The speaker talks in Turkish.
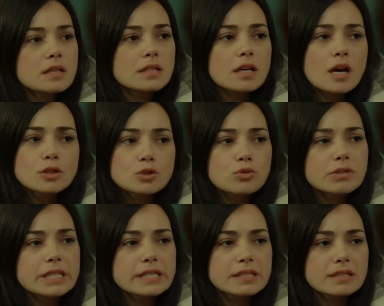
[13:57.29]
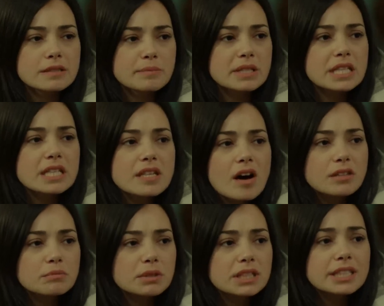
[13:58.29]
Ya çok istedim.
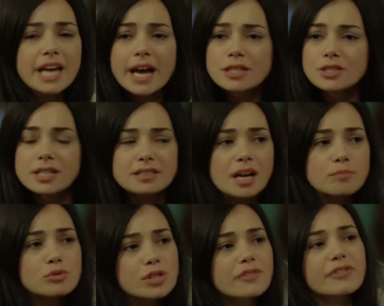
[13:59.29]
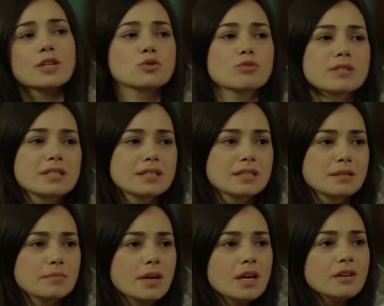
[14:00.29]
İnan bana gerçekten bu sefer çok
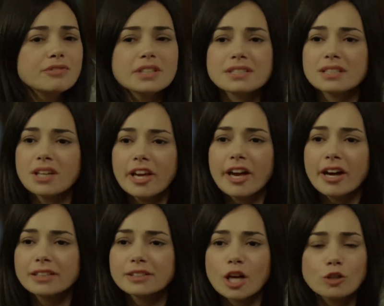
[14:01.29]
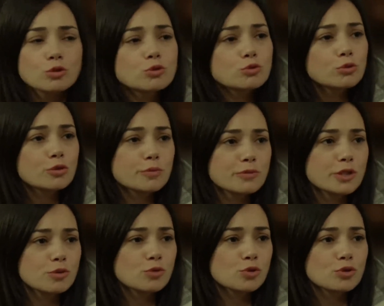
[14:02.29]
istedim. Fırat'ın hayalinden kurtulurum
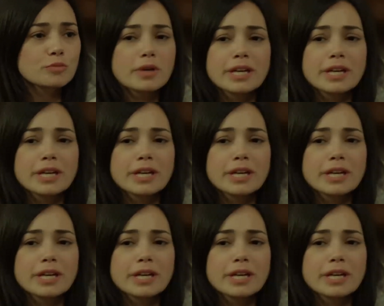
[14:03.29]
diye düşündüm.